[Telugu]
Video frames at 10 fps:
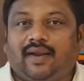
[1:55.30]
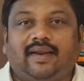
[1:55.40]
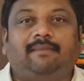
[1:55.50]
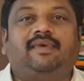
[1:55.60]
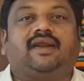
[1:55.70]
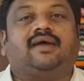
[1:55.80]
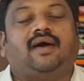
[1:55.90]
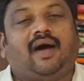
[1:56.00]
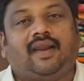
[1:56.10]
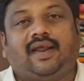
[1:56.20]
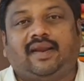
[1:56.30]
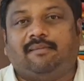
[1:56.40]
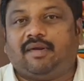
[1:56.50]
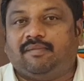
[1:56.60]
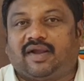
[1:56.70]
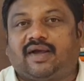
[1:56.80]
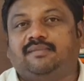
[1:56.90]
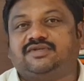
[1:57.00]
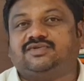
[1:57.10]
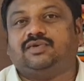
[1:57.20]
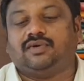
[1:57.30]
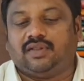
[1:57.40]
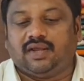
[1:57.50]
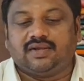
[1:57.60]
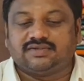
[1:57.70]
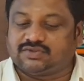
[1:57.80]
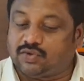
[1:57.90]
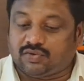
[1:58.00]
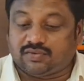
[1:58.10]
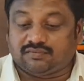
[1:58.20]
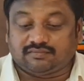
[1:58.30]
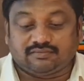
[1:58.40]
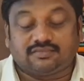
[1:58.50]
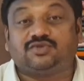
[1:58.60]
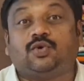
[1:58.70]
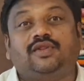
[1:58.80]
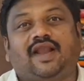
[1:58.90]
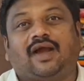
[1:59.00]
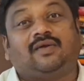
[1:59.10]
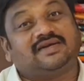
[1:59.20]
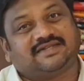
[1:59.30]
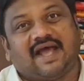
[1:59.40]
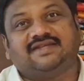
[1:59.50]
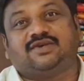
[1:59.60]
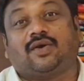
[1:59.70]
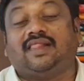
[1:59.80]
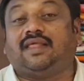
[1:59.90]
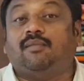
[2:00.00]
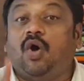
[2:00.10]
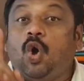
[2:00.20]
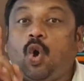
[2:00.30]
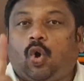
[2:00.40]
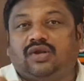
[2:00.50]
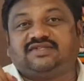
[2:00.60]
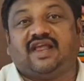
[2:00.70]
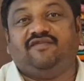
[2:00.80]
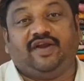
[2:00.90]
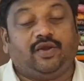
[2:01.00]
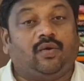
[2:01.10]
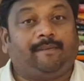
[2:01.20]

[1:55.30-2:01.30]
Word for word: నెంబర్ ఆన్లైన్ నెంబర్ మీకు కనిపిస్తుంటుంది సో సోది లేకుండా శారీస్లోకి వెళ్తాం హోల్సేల్ వీడియో